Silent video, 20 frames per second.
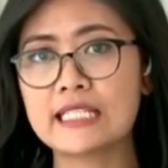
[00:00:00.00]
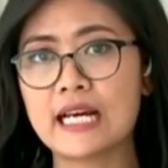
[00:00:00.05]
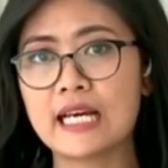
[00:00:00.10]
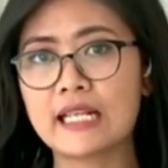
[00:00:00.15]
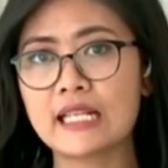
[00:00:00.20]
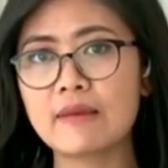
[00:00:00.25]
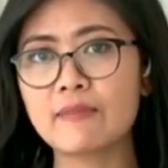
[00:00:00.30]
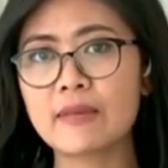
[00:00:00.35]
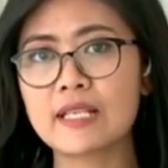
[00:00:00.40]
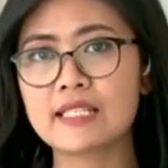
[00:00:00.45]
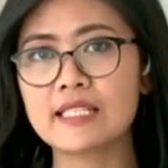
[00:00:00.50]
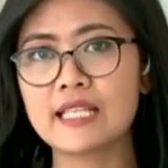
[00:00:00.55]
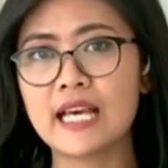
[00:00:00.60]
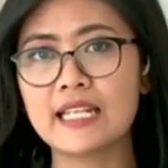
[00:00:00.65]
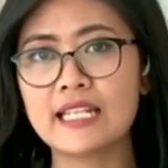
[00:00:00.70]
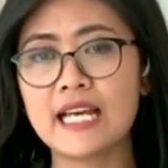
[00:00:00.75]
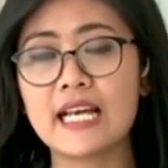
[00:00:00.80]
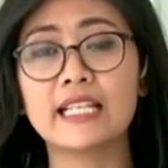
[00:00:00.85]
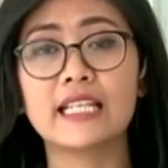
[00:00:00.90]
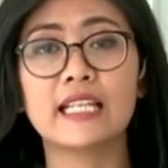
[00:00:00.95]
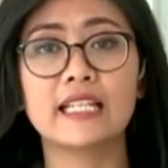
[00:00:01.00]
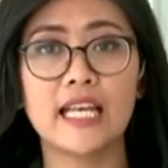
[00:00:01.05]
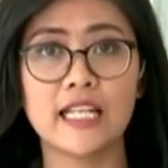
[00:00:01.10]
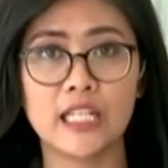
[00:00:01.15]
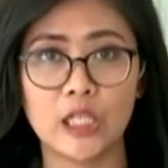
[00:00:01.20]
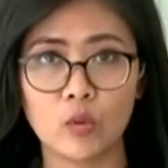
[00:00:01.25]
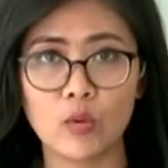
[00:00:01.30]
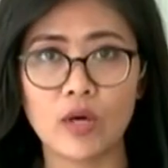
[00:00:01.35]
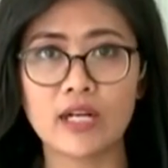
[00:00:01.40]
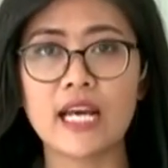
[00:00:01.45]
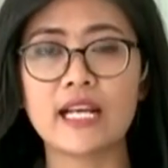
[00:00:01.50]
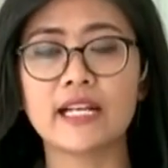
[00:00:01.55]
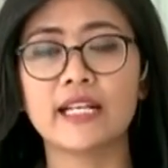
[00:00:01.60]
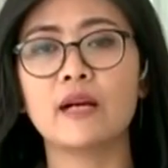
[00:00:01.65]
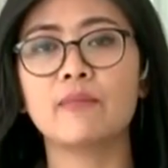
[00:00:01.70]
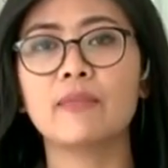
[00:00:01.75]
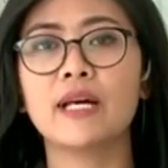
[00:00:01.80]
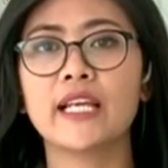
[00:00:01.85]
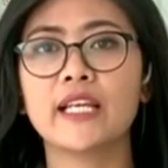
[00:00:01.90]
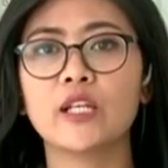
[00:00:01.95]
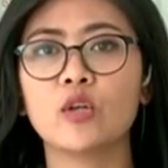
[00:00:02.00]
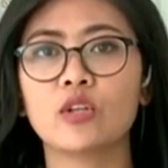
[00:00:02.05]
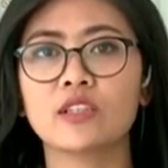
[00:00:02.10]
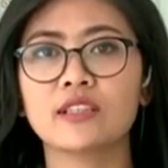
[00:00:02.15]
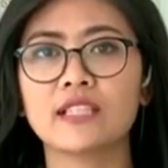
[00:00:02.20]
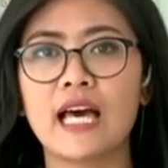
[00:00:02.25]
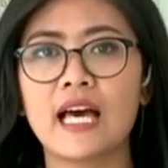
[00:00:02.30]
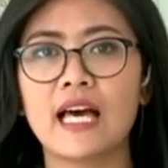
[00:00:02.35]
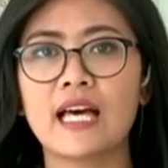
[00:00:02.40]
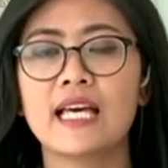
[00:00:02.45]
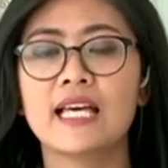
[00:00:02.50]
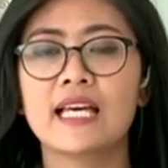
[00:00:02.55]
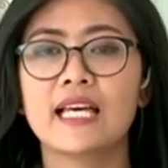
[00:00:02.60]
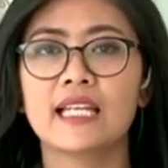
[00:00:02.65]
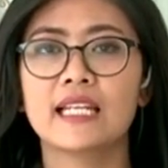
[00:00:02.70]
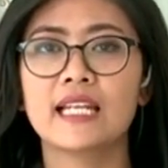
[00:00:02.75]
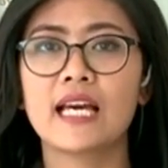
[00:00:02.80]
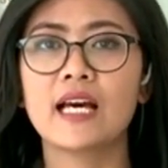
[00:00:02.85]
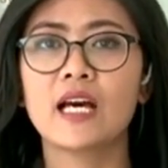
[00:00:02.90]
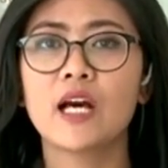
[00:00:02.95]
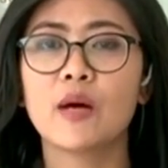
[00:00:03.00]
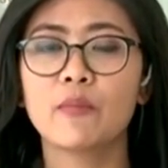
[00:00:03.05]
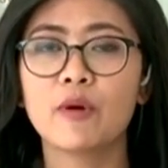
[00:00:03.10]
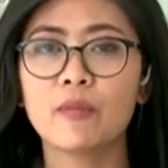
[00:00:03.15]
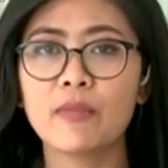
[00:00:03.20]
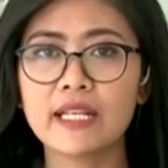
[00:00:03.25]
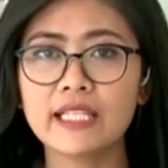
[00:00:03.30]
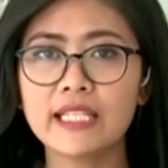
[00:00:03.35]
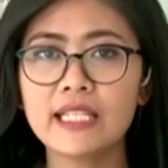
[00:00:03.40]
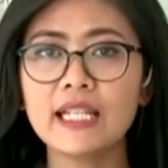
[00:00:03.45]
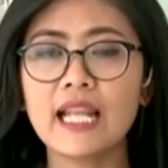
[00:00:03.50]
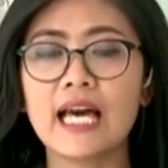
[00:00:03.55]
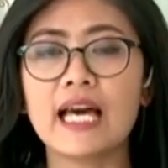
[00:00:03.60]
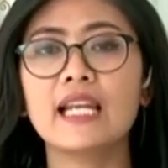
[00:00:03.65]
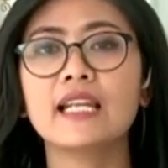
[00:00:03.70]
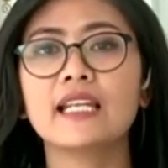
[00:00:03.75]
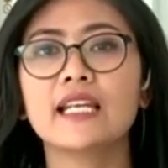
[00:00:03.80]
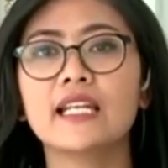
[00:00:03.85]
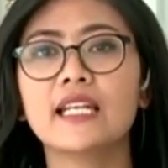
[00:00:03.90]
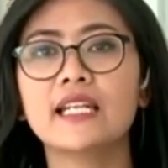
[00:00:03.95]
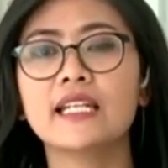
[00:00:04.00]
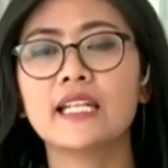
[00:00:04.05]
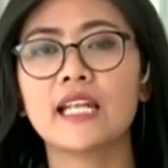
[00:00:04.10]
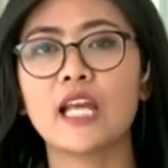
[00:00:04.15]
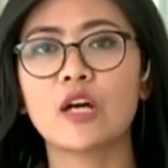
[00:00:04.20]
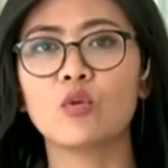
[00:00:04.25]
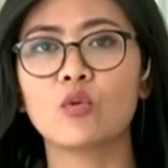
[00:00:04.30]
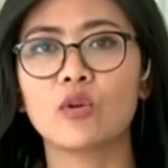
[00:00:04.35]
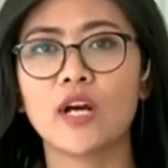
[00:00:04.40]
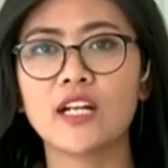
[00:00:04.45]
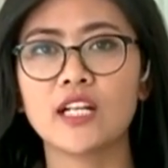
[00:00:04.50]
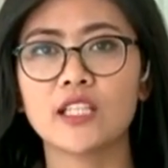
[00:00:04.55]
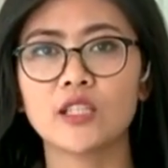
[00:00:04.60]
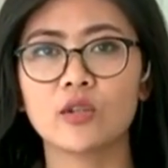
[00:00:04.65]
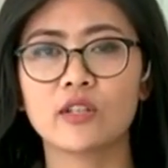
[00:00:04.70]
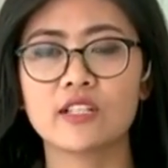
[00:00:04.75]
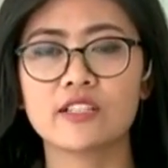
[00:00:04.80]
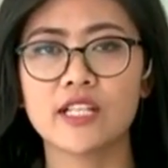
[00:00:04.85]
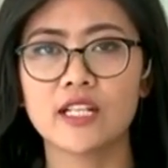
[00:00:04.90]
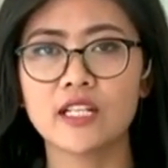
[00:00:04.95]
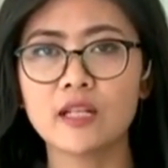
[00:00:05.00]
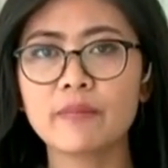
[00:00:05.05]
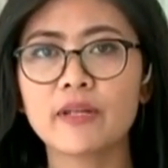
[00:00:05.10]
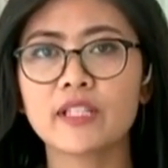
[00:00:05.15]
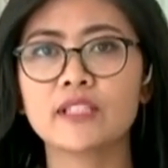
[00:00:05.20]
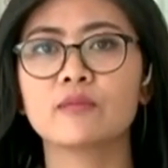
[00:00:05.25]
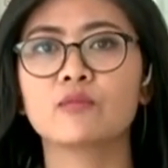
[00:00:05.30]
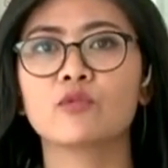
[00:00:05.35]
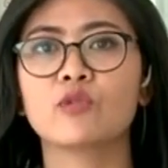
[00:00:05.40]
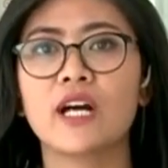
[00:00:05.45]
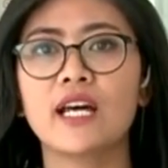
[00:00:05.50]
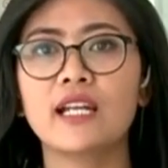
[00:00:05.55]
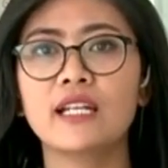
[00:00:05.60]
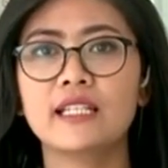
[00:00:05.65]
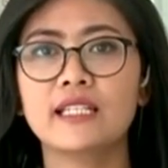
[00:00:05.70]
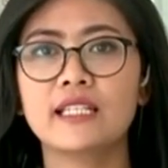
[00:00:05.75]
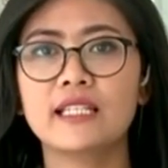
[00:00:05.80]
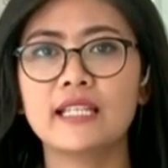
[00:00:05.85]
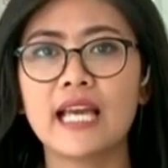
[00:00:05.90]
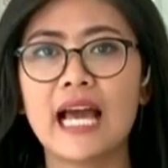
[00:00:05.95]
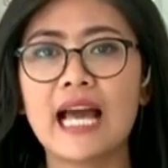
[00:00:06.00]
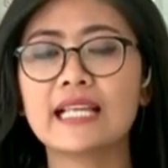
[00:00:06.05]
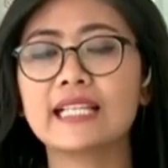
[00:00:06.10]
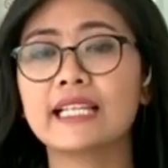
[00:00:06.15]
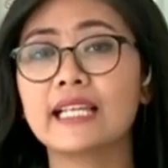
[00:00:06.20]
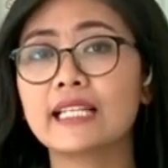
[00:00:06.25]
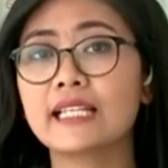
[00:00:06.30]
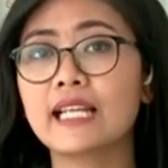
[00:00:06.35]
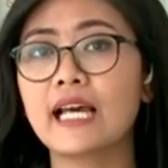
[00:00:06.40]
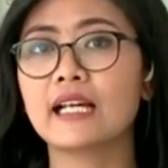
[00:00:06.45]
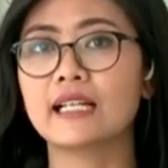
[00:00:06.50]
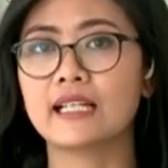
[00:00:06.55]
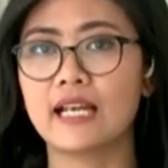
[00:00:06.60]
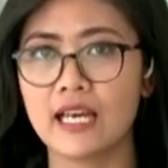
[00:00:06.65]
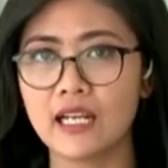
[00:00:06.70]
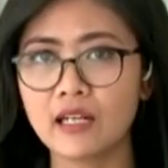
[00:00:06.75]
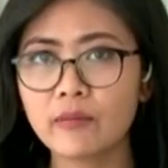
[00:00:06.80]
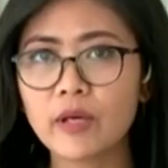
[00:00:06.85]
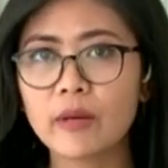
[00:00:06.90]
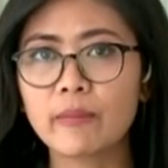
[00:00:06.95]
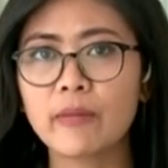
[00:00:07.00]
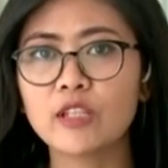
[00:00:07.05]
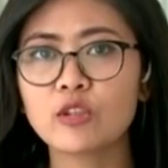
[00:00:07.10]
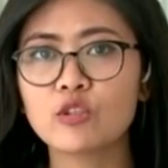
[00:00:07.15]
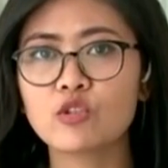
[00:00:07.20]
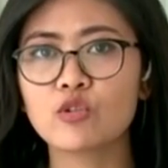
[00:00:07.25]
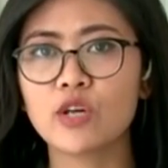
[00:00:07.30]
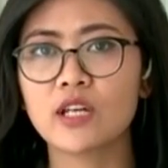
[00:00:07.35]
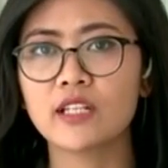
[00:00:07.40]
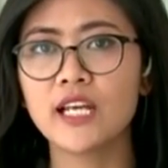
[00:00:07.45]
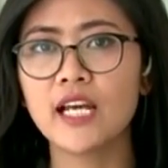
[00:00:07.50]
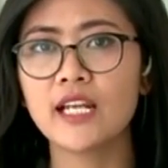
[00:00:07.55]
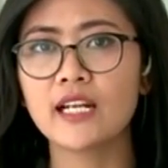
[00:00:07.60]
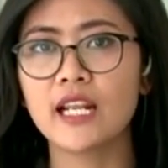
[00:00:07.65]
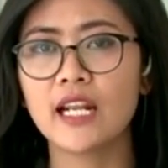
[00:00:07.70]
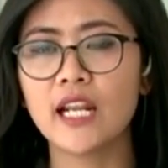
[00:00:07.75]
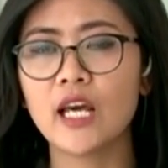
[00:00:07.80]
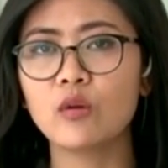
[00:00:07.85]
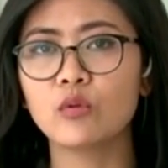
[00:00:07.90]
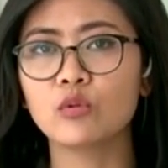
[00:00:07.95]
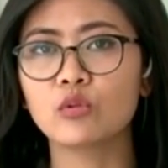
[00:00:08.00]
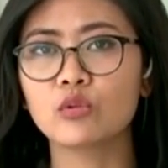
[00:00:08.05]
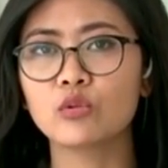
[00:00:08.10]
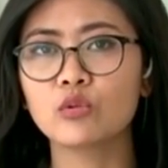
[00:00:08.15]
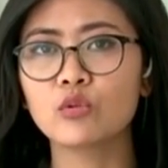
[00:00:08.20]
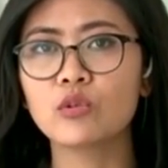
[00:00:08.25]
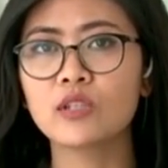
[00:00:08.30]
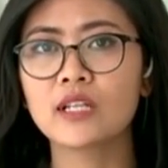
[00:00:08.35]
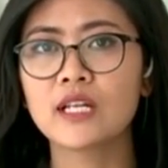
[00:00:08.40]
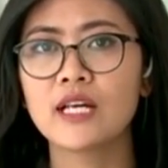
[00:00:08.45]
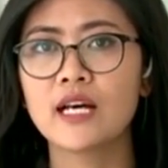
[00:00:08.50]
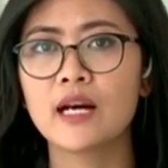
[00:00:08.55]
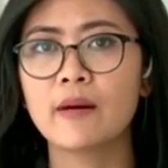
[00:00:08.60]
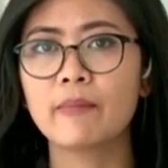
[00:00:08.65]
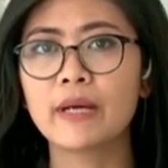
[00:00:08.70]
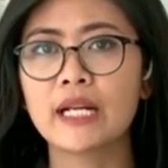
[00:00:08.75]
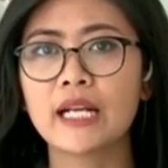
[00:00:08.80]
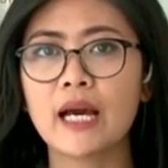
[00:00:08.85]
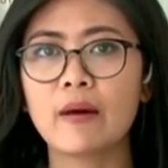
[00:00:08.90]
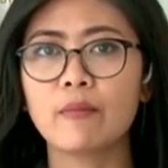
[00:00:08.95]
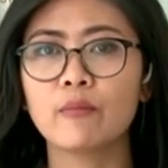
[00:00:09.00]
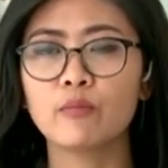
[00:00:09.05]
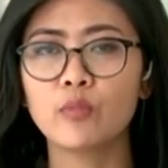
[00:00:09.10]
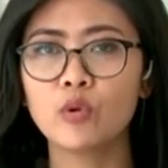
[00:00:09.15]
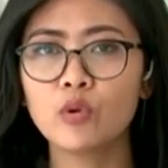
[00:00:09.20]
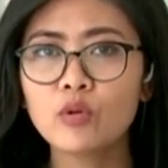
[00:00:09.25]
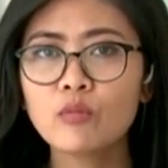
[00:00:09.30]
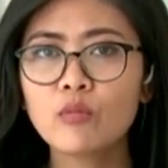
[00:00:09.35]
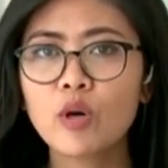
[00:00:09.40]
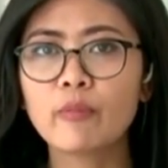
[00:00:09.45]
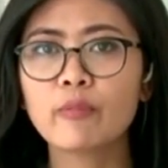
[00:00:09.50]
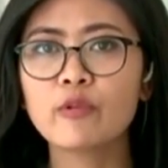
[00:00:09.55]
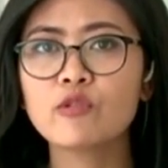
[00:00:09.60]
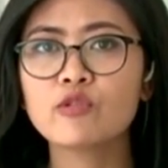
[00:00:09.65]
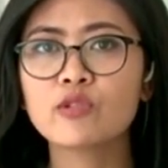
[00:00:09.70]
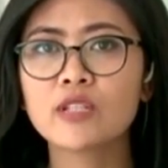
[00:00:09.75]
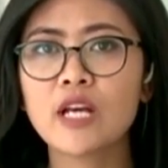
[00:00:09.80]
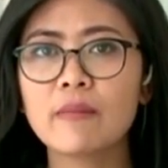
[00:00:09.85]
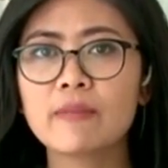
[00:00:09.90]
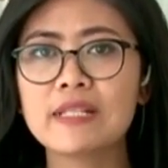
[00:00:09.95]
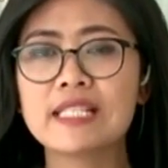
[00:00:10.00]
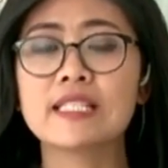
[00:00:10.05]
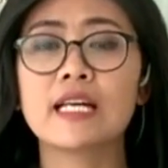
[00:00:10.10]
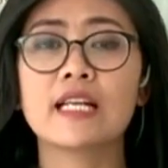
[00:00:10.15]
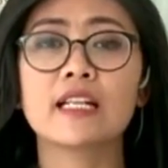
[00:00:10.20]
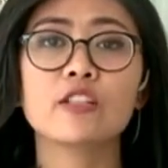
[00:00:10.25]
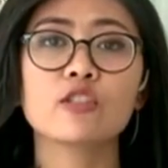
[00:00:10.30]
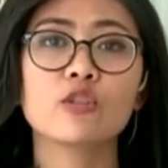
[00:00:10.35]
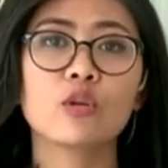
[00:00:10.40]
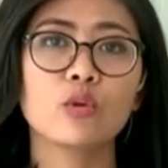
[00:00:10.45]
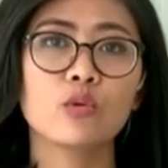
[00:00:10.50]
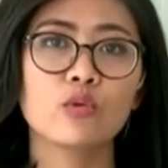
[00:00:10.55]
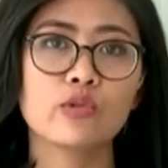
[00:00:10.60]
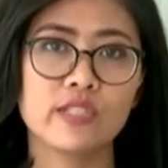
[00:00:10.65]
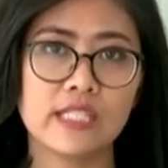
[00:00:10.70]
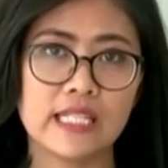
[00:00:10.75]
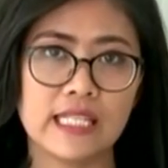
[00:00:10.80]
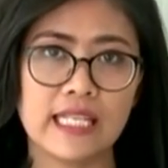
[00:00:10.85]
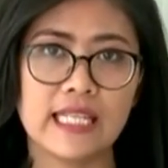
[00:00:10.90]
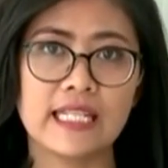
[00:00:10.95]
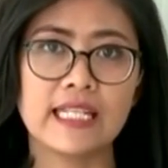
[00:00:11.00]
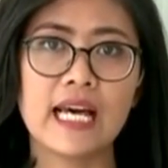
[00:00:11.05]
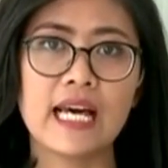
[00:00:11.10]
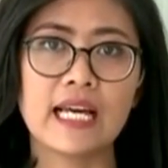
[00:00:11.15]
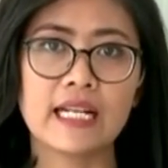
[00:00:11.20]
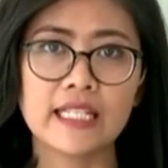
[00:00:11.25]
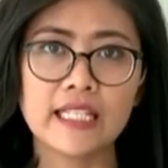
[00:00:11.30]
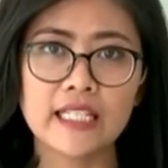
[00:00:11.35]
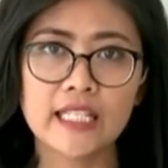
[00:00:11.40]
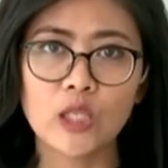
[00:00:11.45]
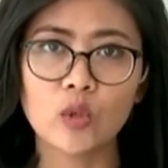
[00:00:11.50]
Jakarta masih ada agenda di luar area Balai Kota. Nah, pemanggilan ini dilakukan atau rencana mana pertemuan diagendakan memang tujuannya adalah untuk menampung maupun juga mencari solusi dari